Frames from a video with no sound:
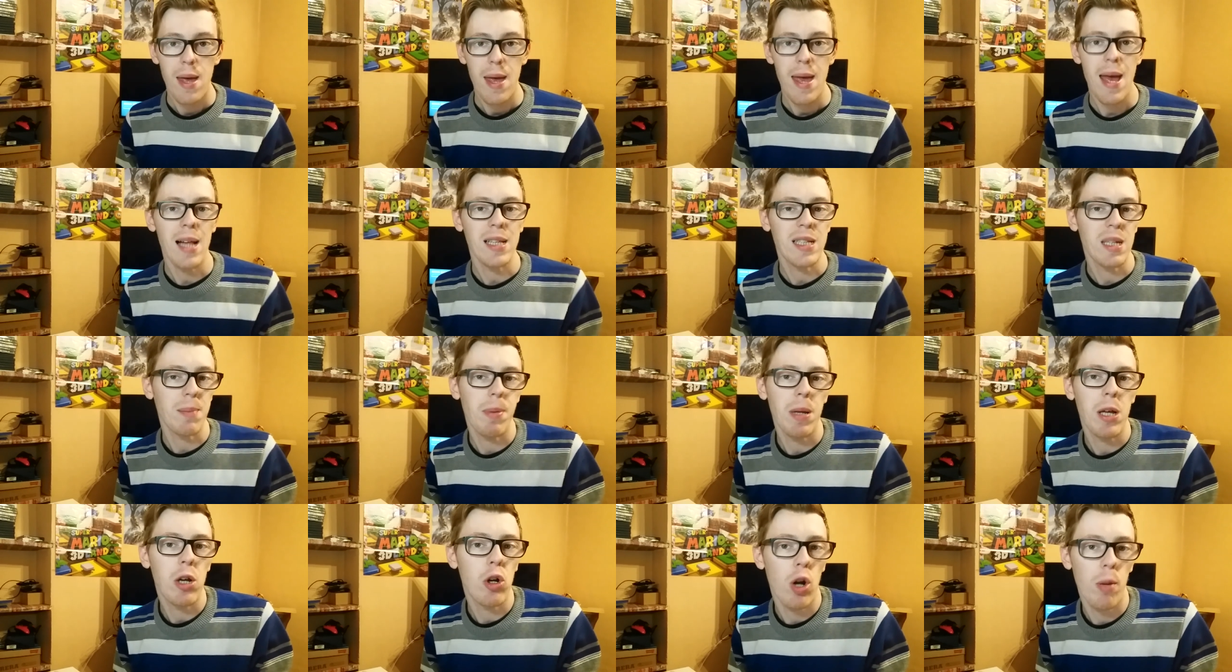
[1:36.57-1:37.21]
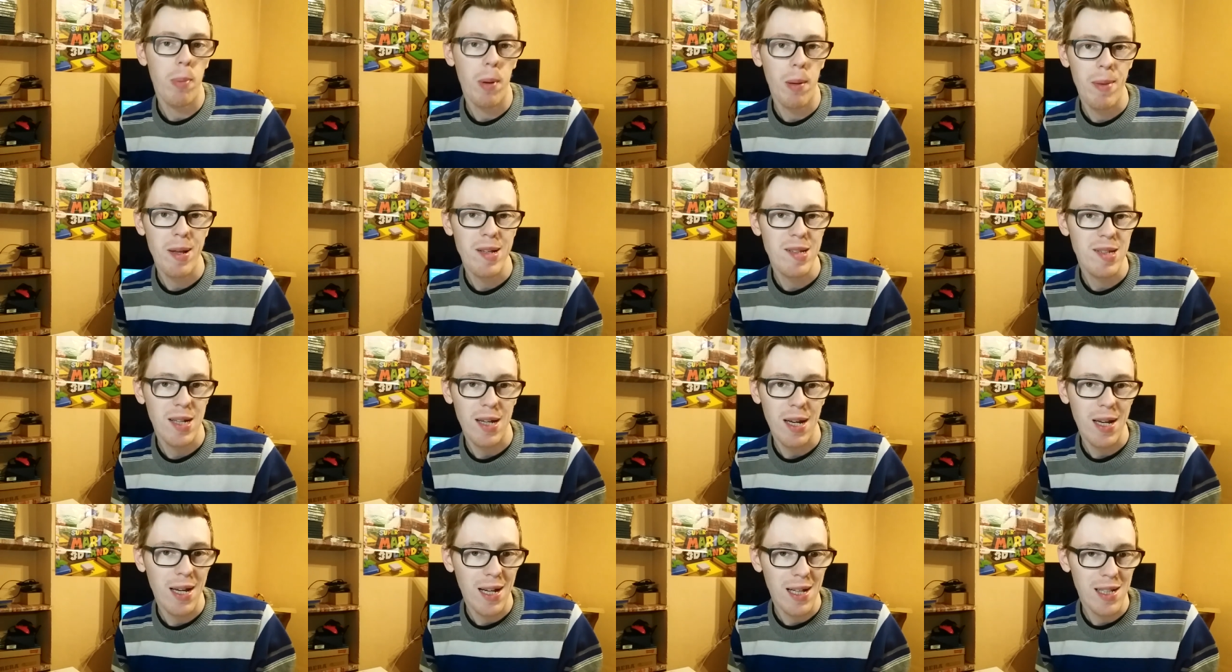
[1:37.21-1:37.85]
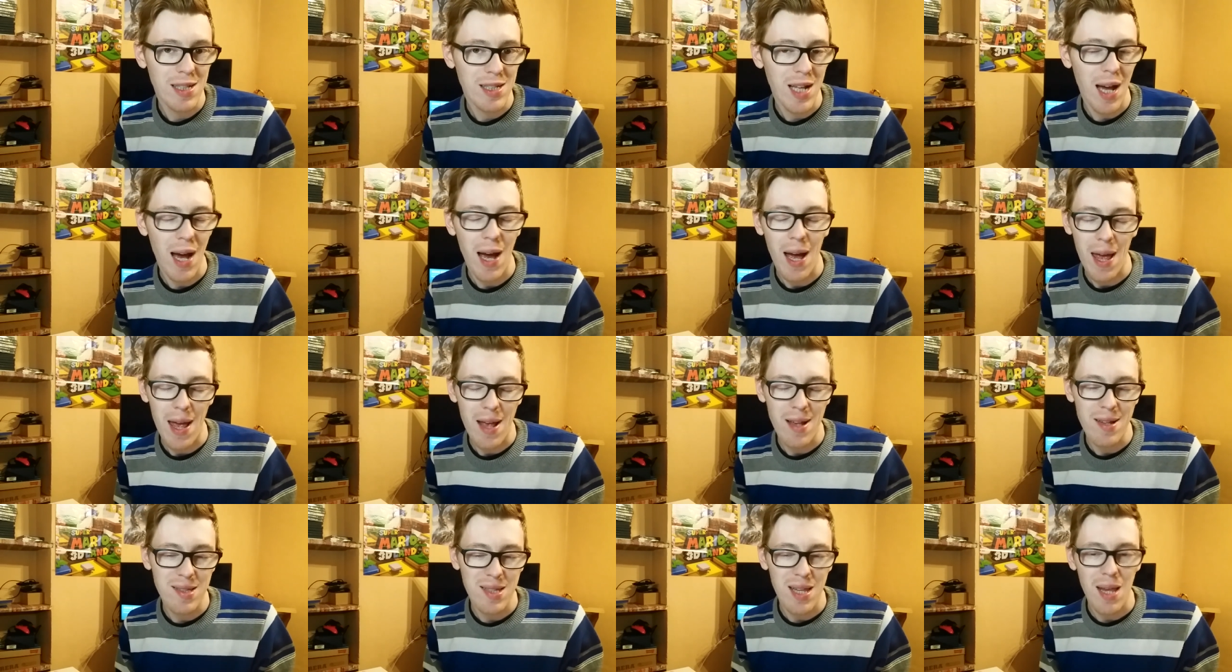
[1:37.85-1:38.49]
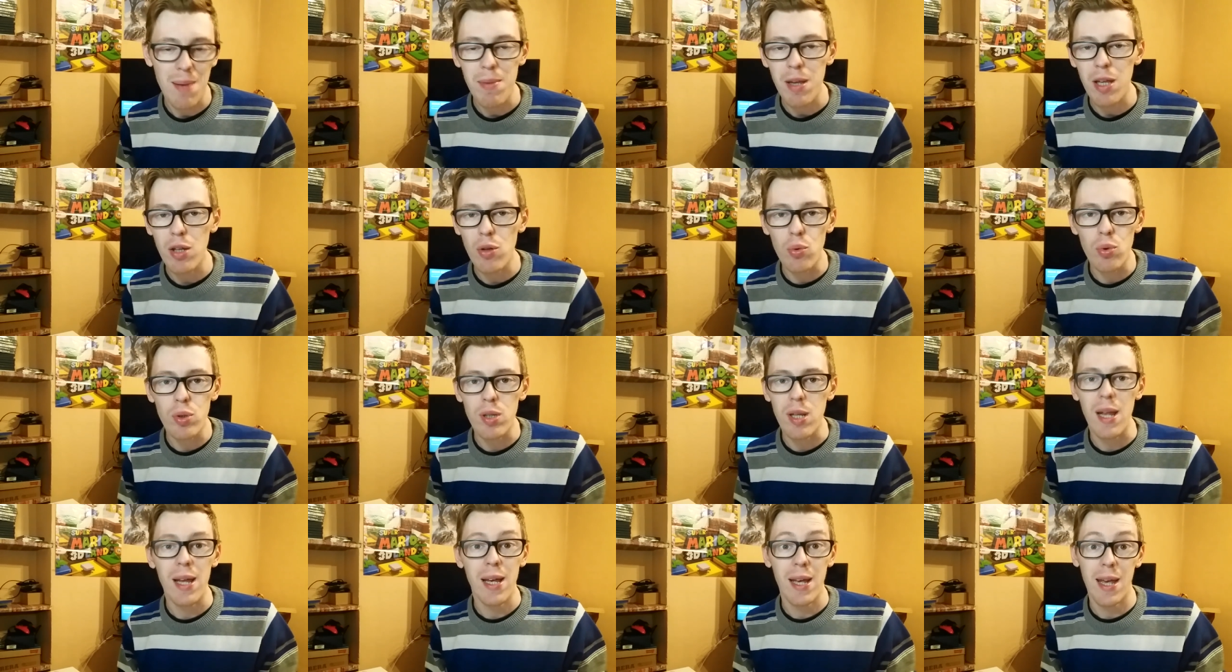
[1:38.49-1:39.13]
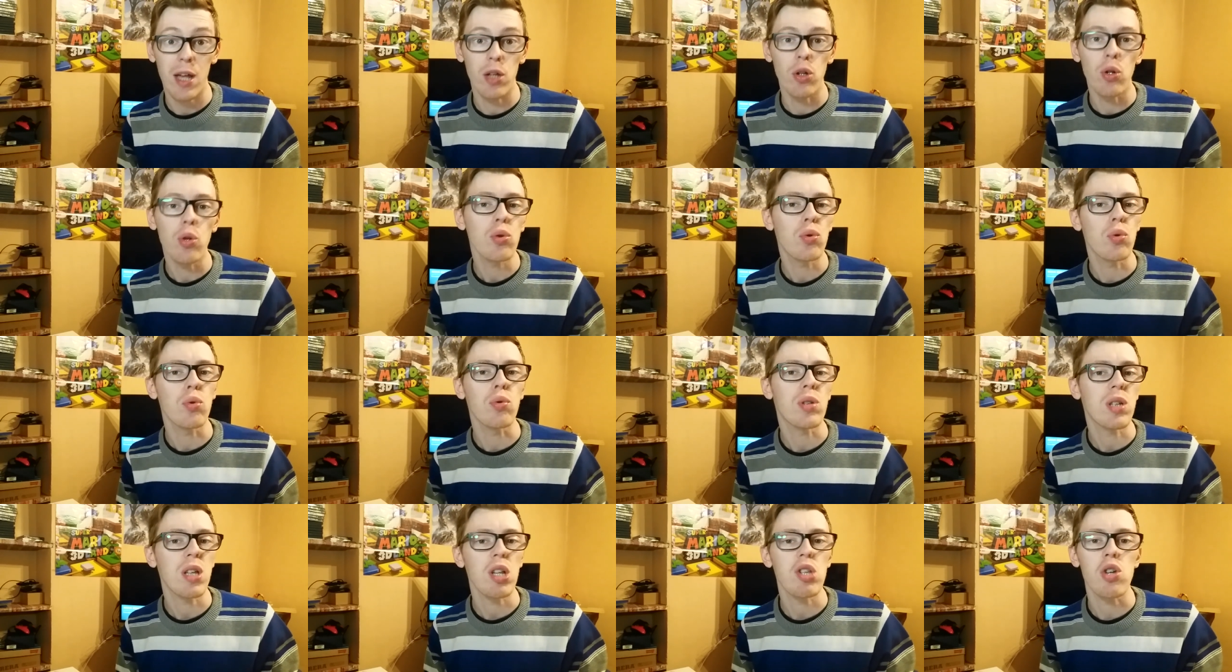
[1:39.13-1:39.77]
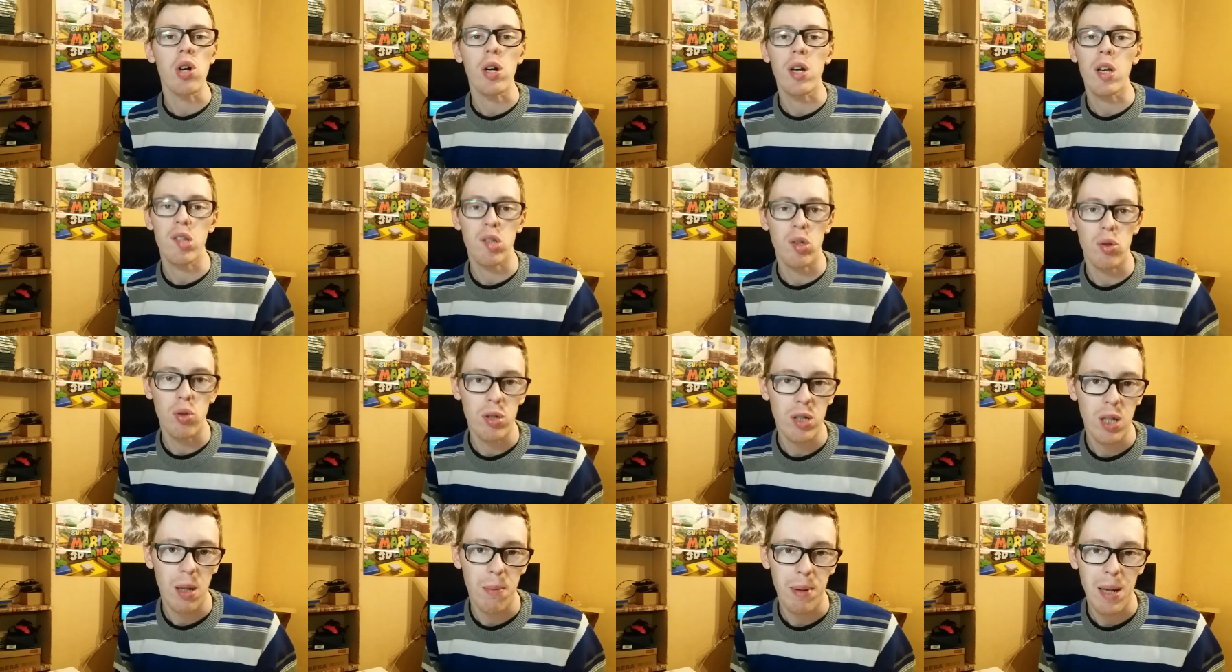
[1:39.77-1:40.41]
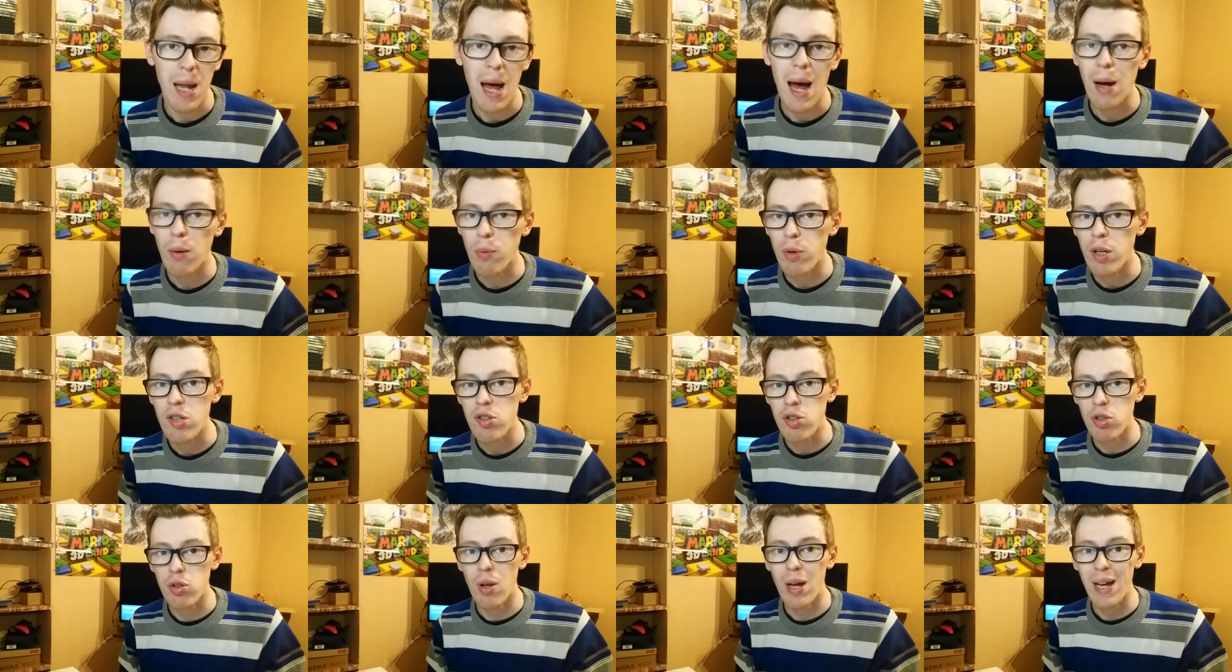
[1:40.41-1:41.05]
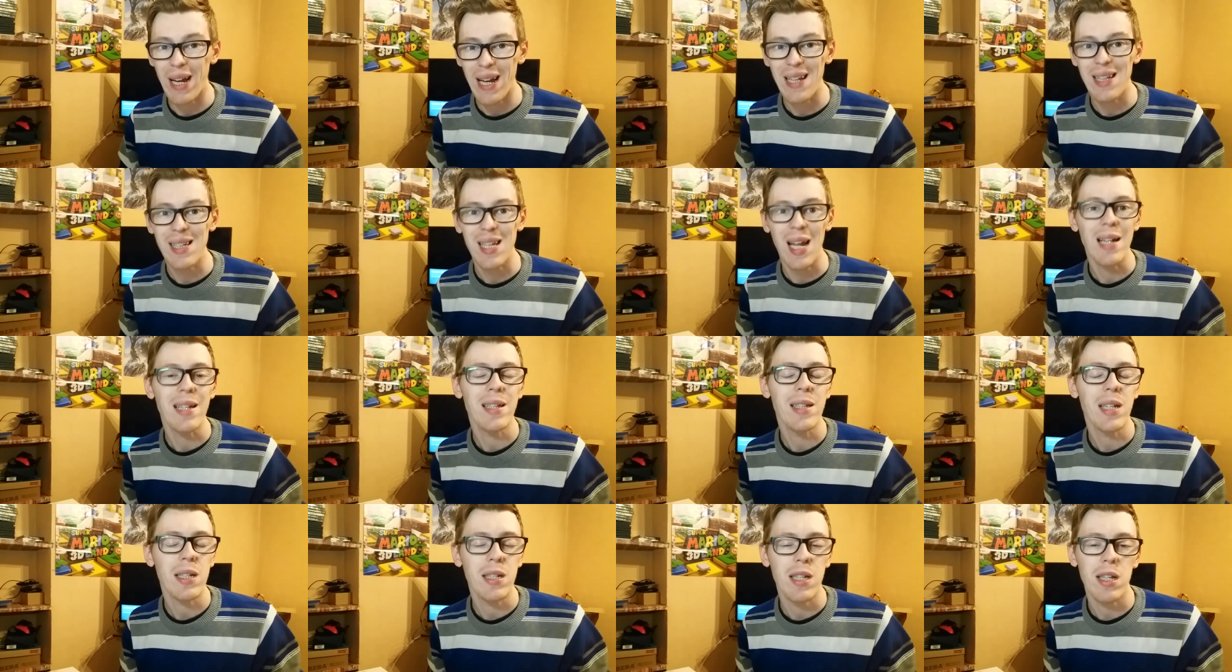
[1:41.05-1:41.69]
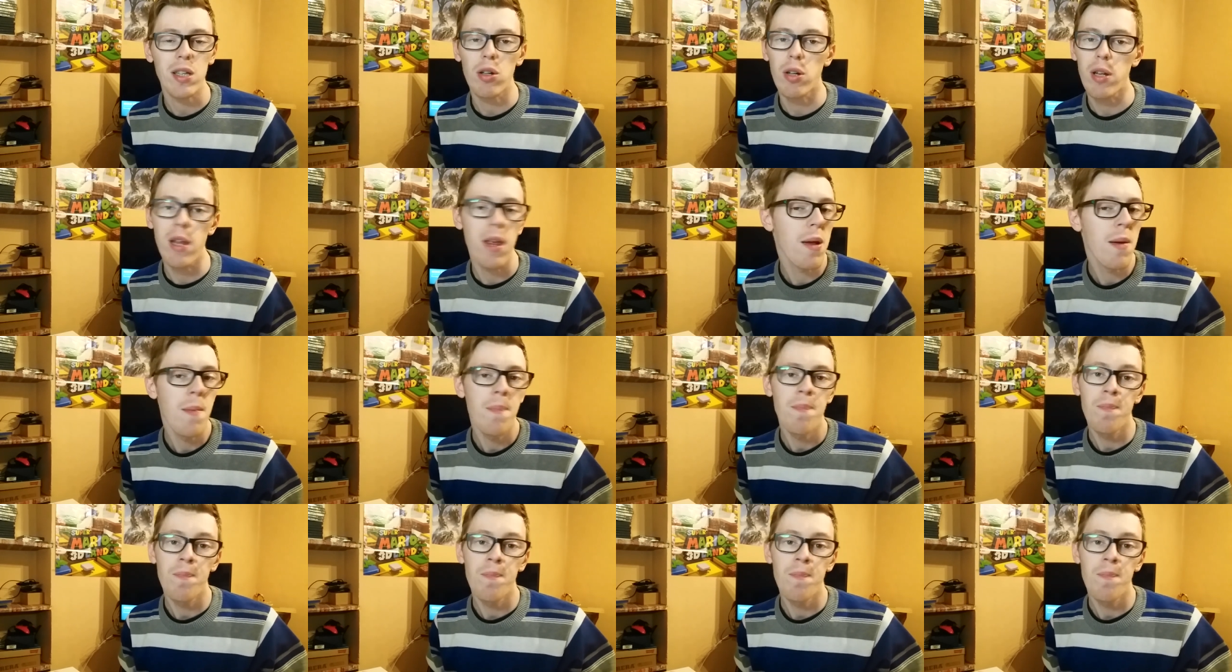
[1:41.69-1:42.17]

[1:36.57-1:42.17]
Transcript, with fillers: E altra piccola premessa che in realtà è semi inutile è che non tutti i giochi sono AAA, quindi sono anche tanti titoli